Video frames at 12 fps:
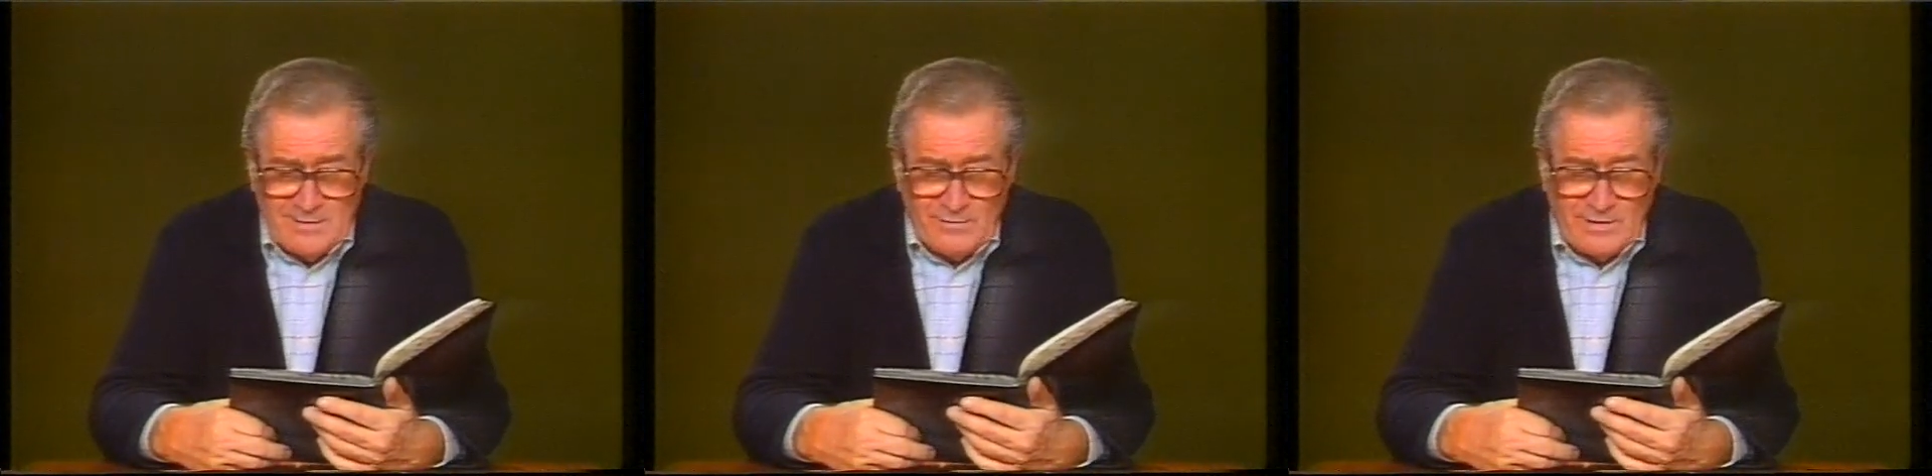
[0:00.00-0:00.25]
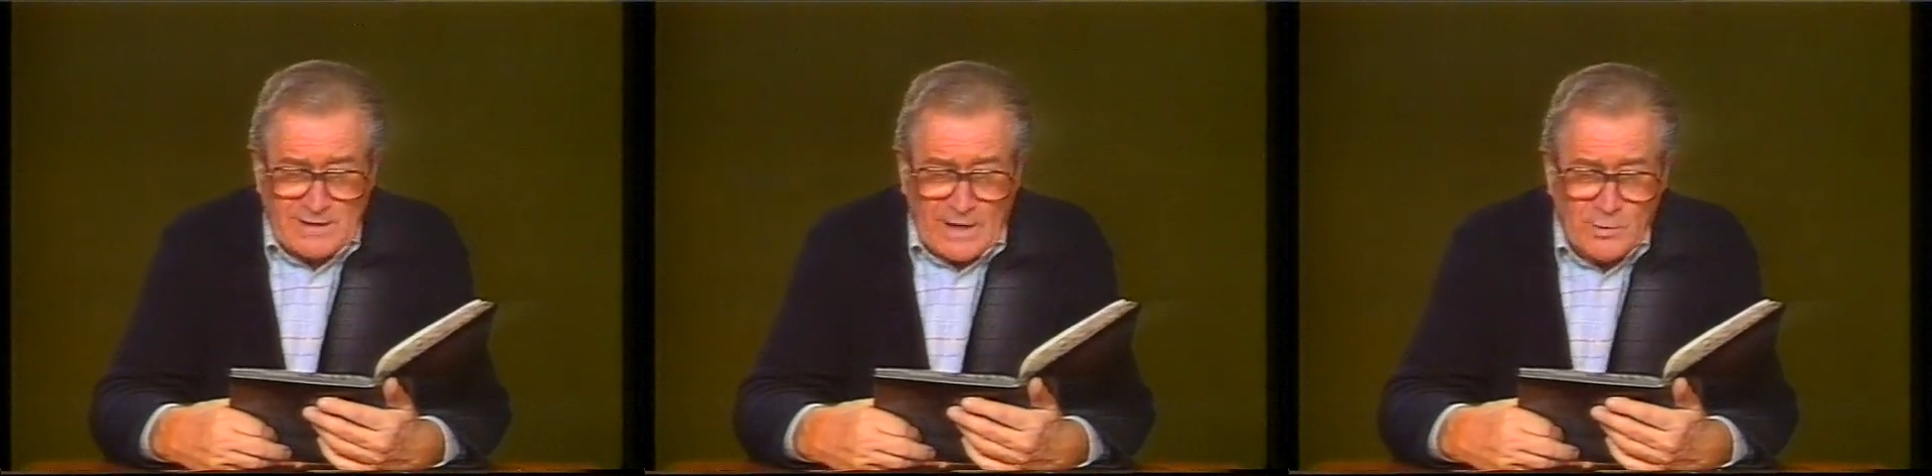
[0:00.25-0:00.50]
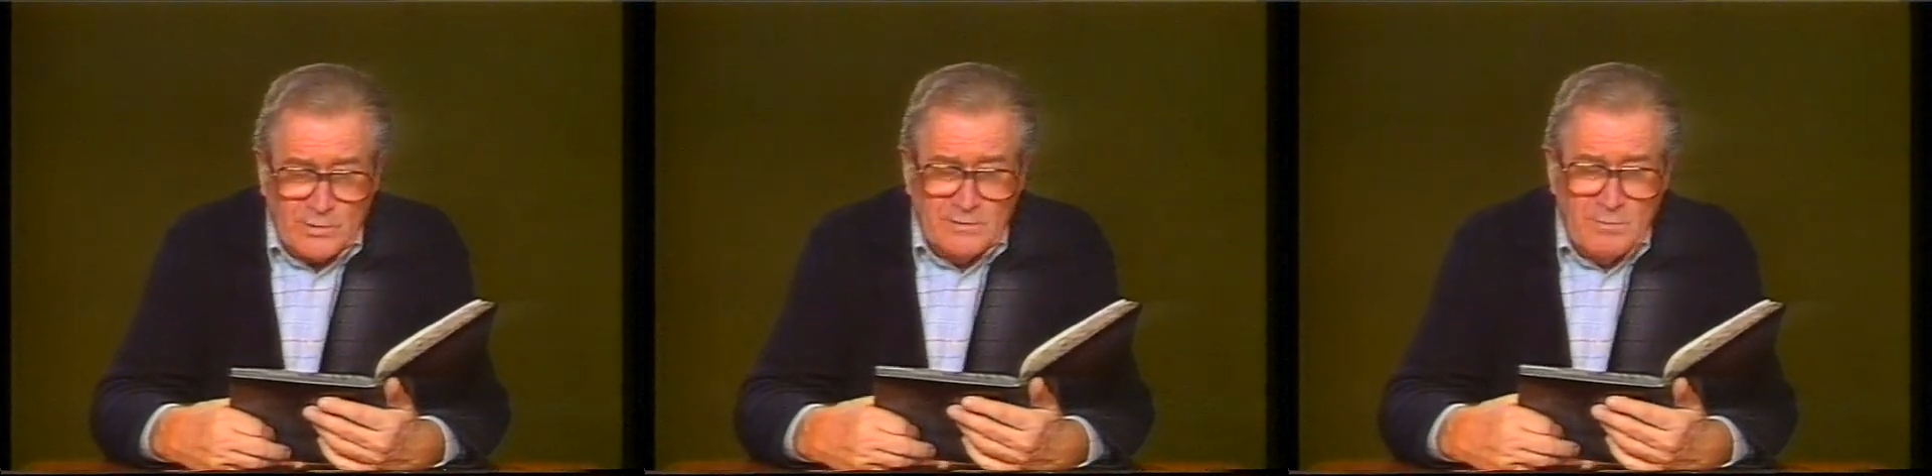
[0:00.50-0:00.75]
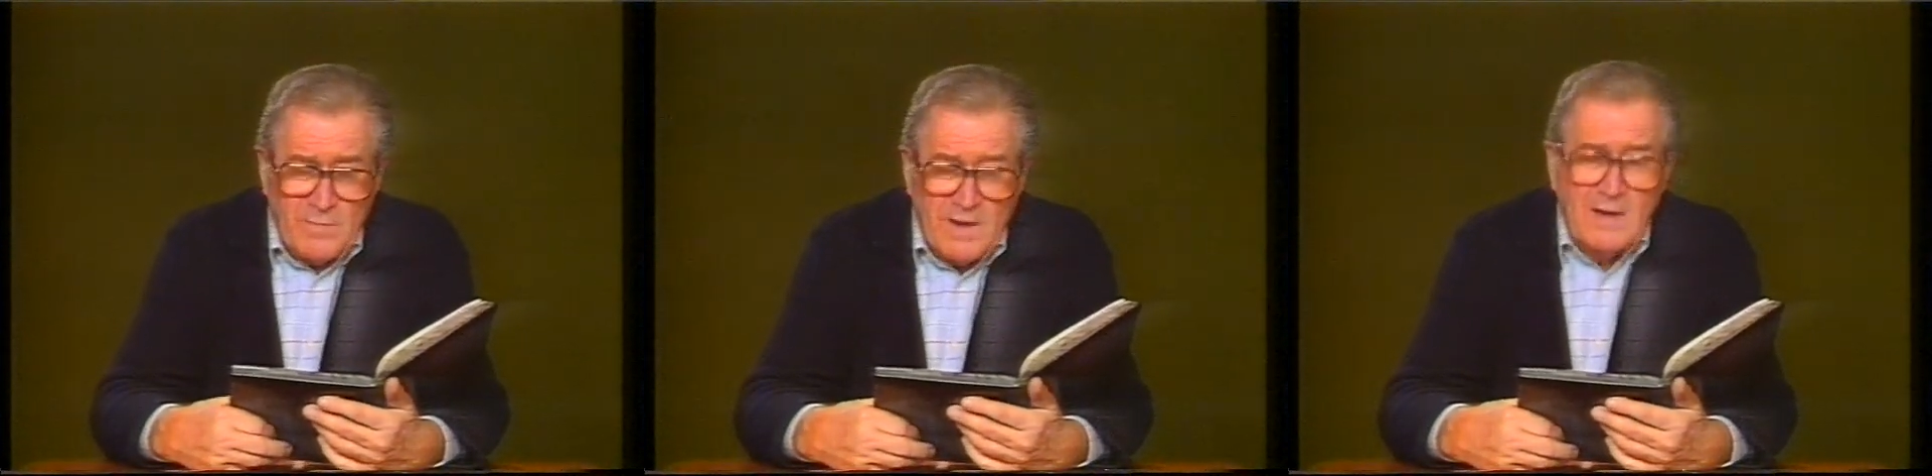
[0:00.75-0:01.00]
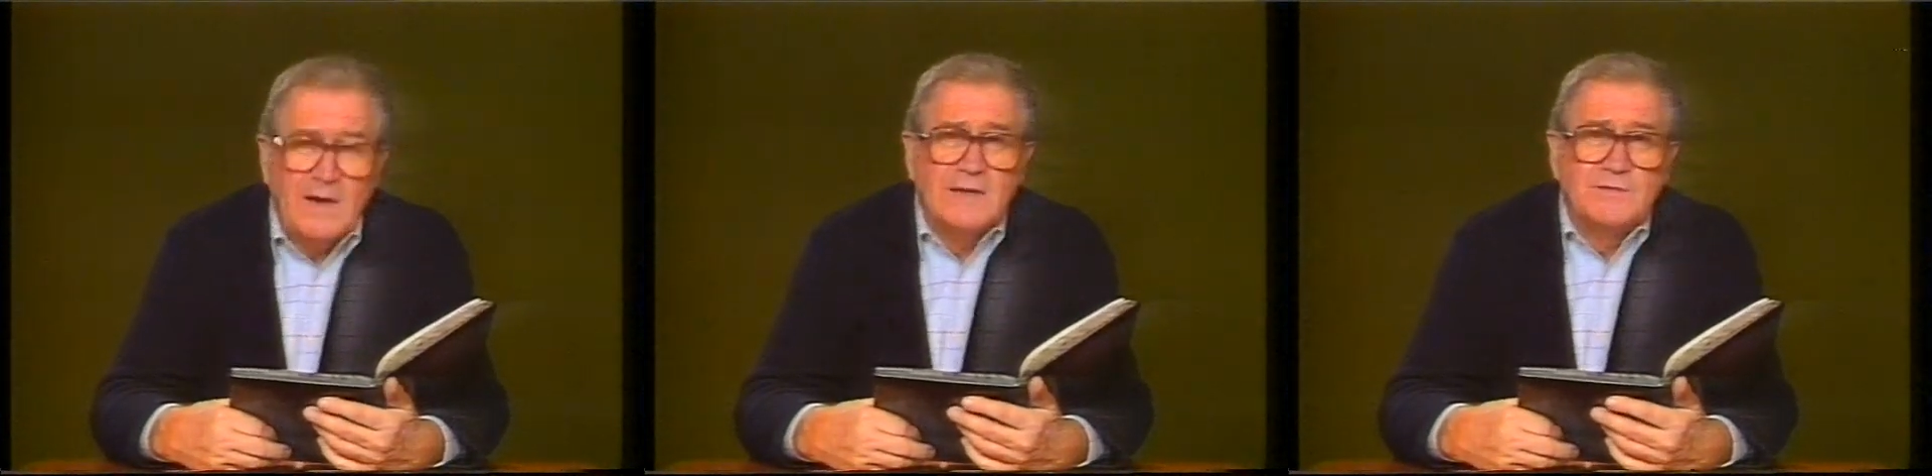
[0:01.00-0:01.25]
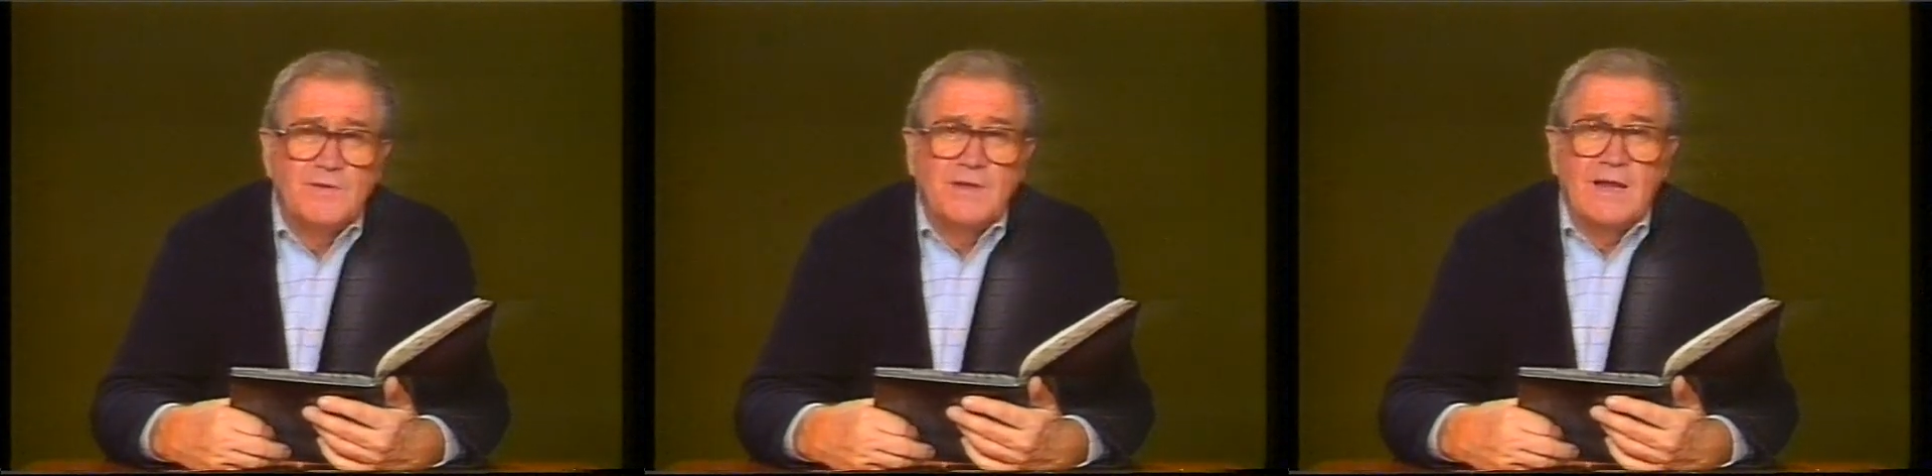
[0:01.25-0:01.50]
wir taugten mehr,
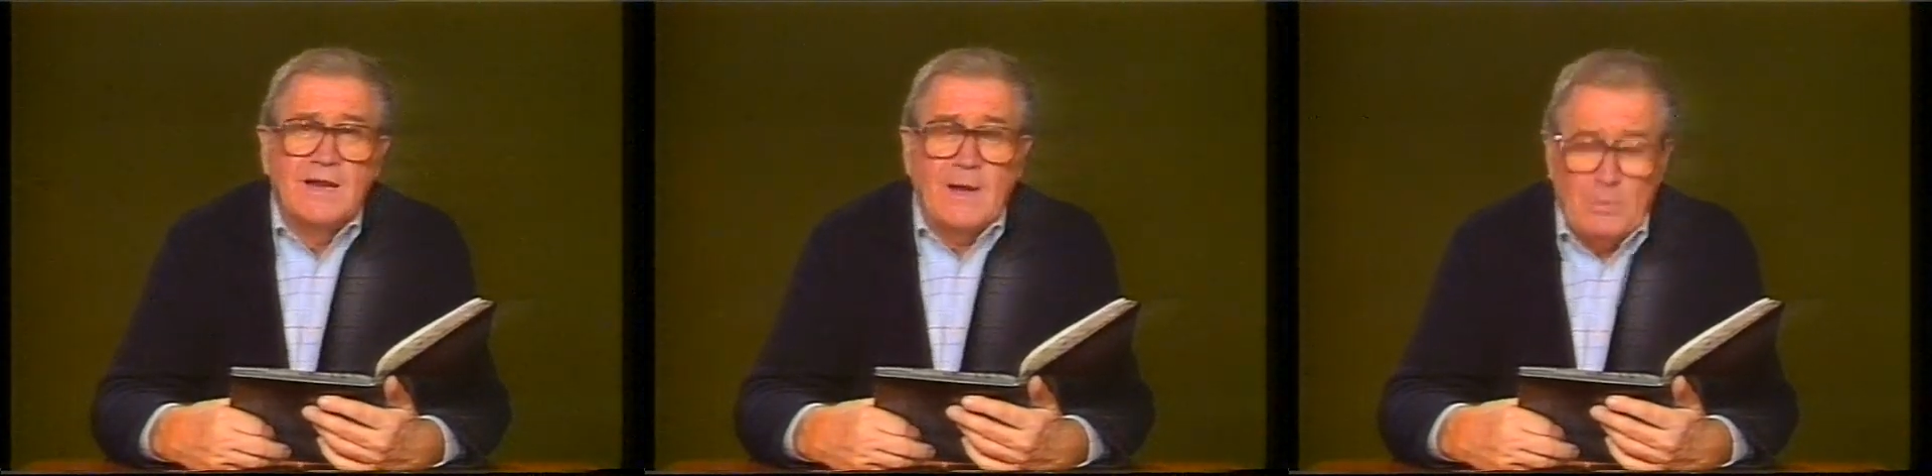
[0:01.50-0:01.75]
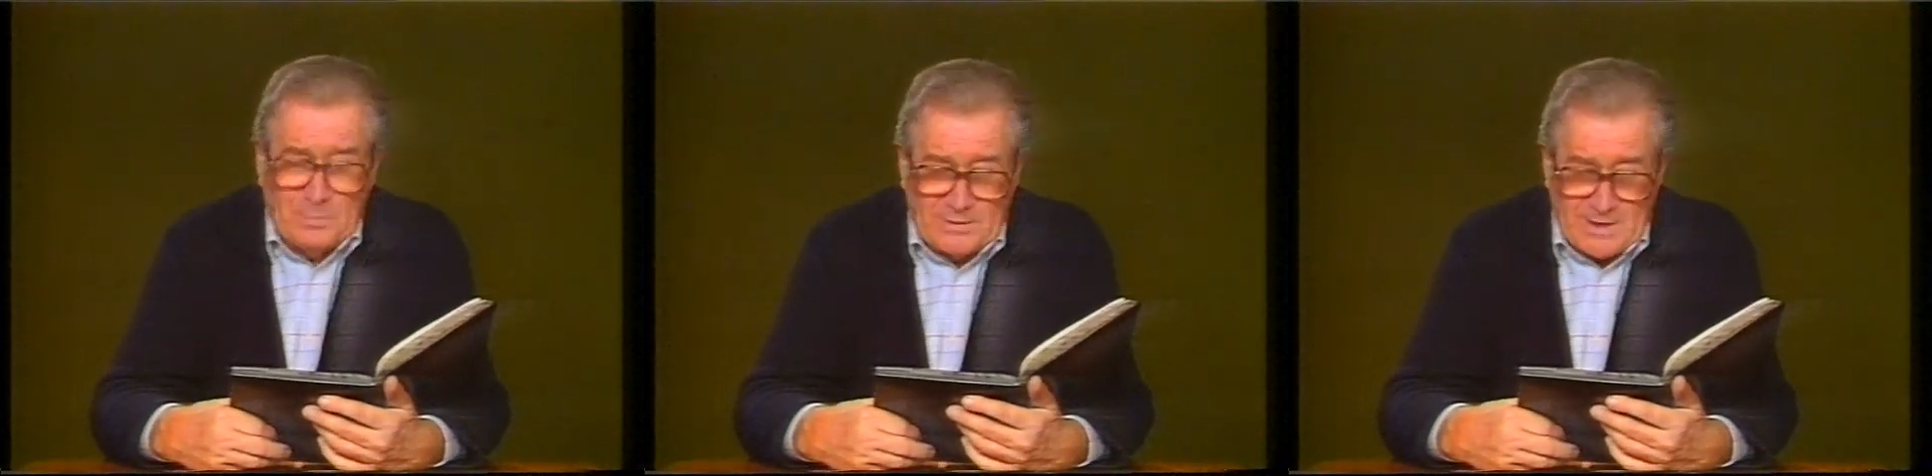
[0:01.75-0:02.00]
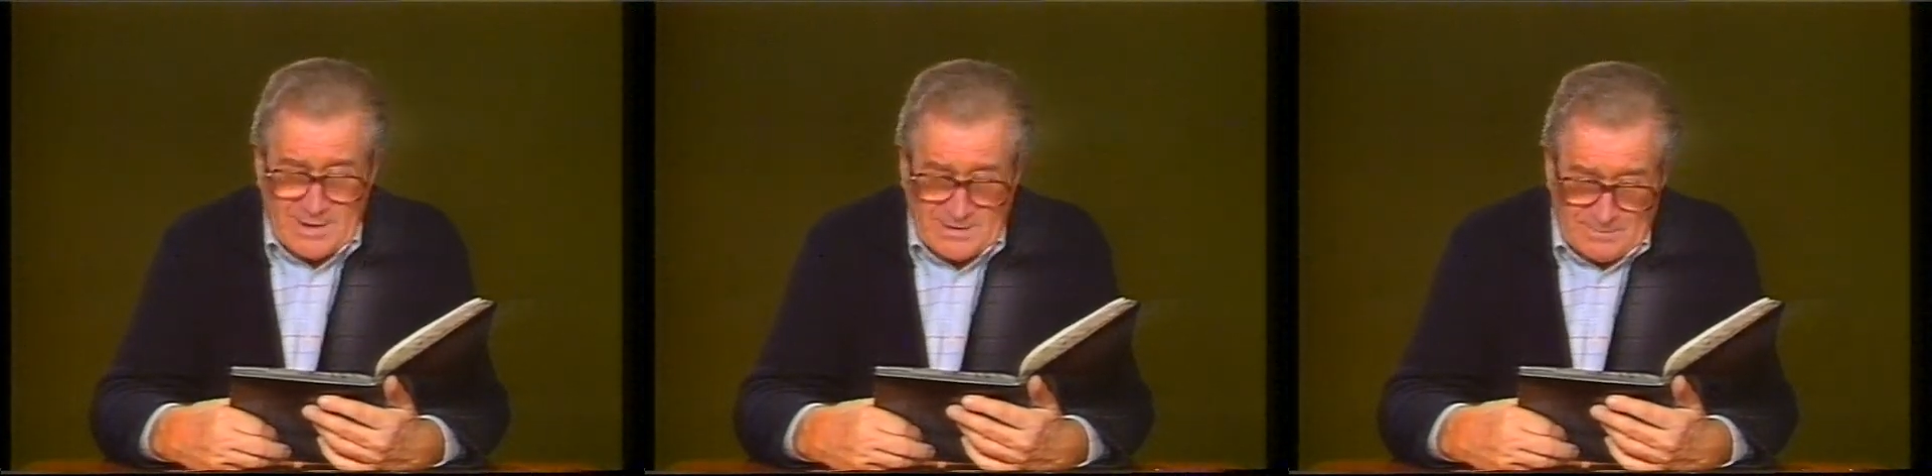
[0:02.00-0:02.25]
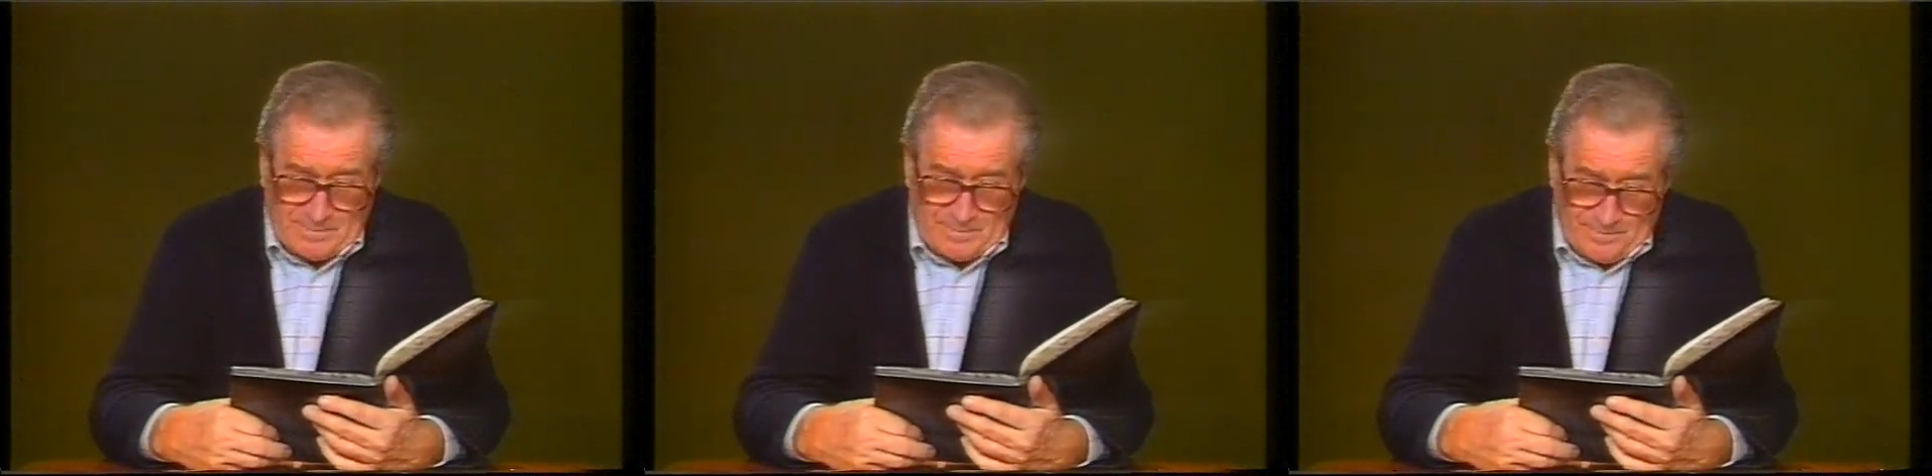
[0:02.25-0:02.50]
als wir geglaubt hätten,